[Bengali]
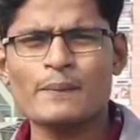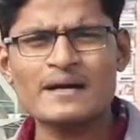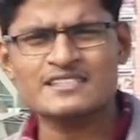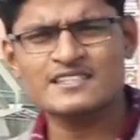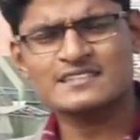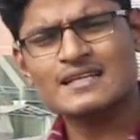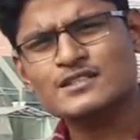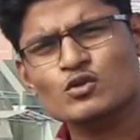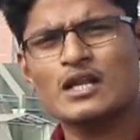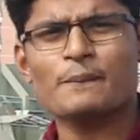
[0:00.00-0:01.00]
আমরা পাচ্ছি তা
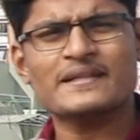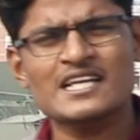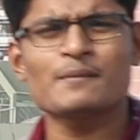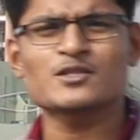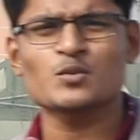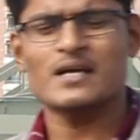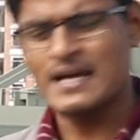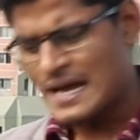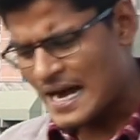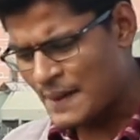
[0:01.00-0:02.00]
সোলার প্যানেলের মাধ্যমে
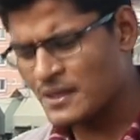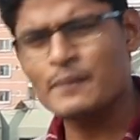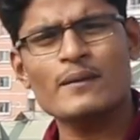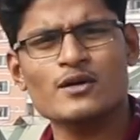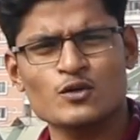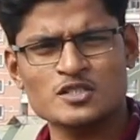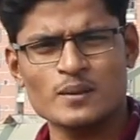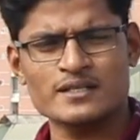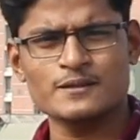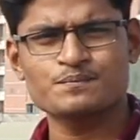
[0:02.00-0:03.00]
আমরা ব্যবহার করতে
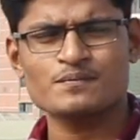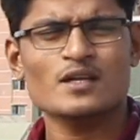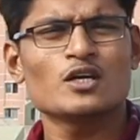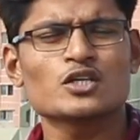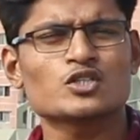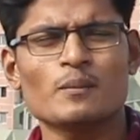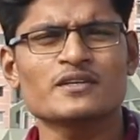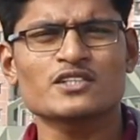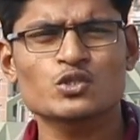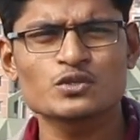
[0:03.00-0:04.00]
পারি
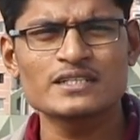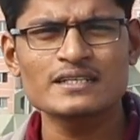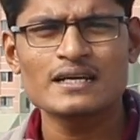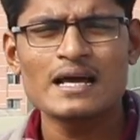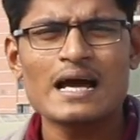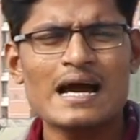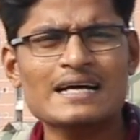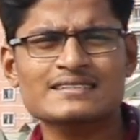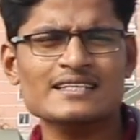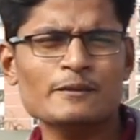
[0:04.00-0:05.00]
সম্মানিত সুদি
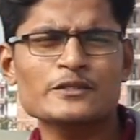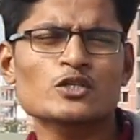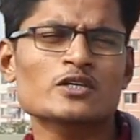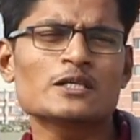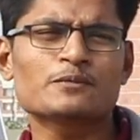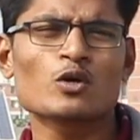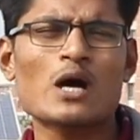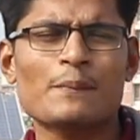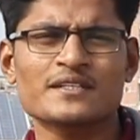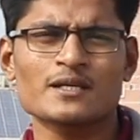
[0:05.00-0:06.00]
আজকের এই ভিডিও ক্লিপটি হলো
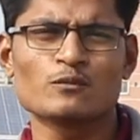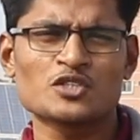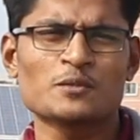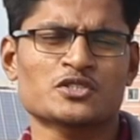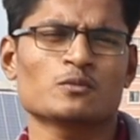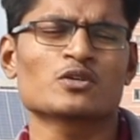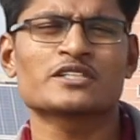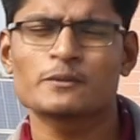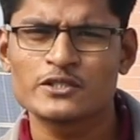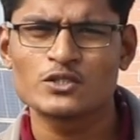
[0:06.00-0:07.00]
আপনাদেরকে মোটিভেশনমূলক
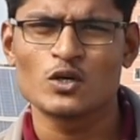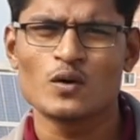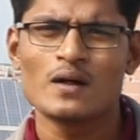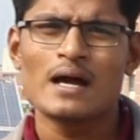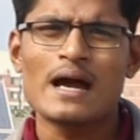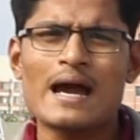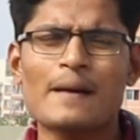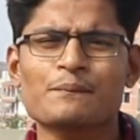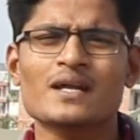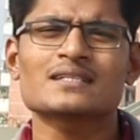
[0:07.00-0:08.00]
একটি ভিডিও
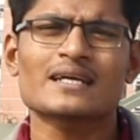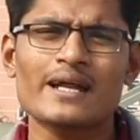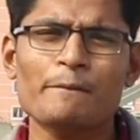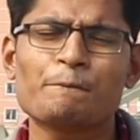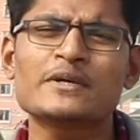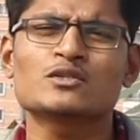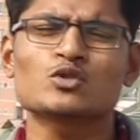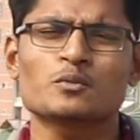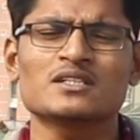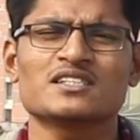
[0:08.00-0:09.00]
আপনারা যারা
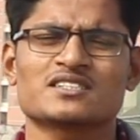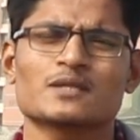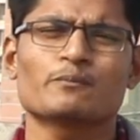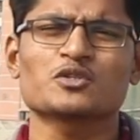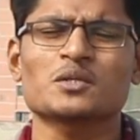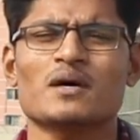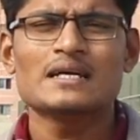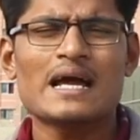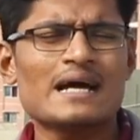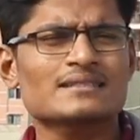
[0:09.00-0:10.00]
বিদ্যুৎ বিল দিচ্ছেন প্রতি
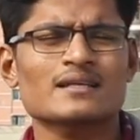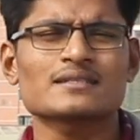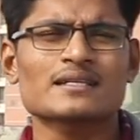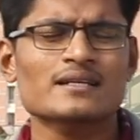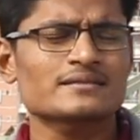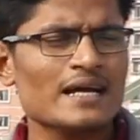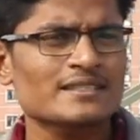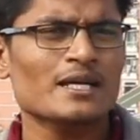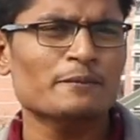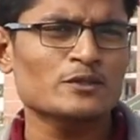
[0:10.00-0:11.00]
মাসে হাজার হাজার টাকা
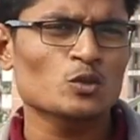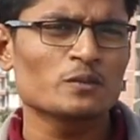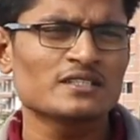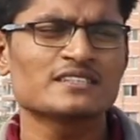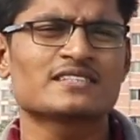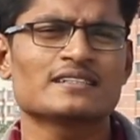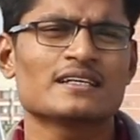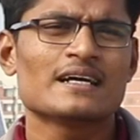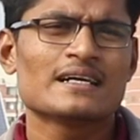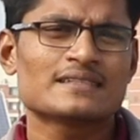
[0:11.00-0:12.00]
যারা বিদ্যুৎ বিল দিচ্ছেন
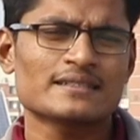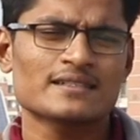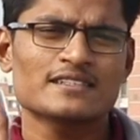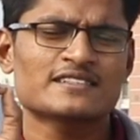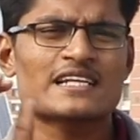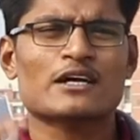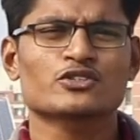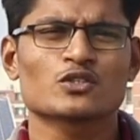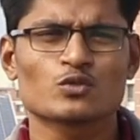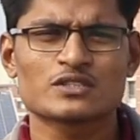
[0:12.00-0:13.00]
তাদের দৃষ্টি
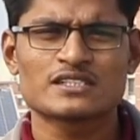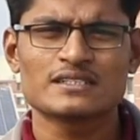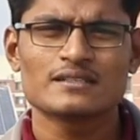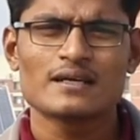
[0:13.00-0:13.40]
আকর্ষণ করছি